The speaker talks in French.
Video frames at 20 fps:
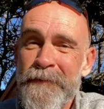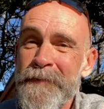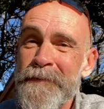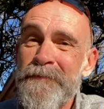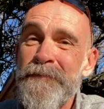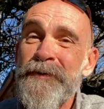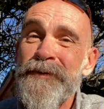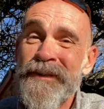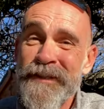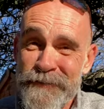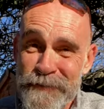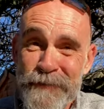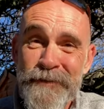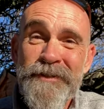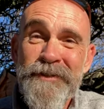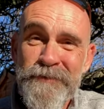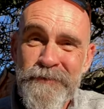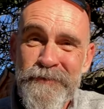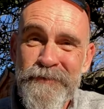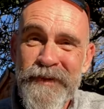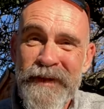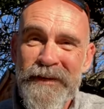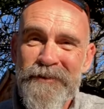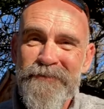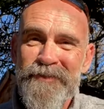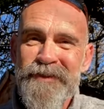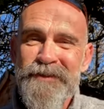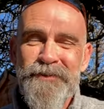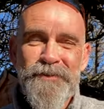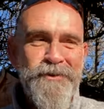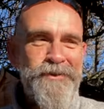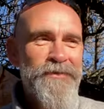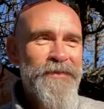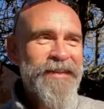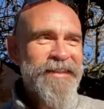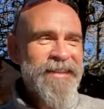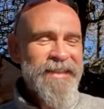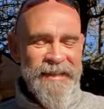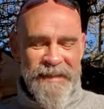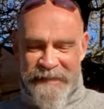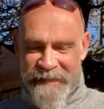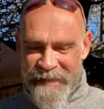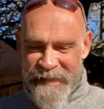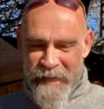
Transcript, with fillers: mais peut-être que si tu vérifies ce que je vais dire,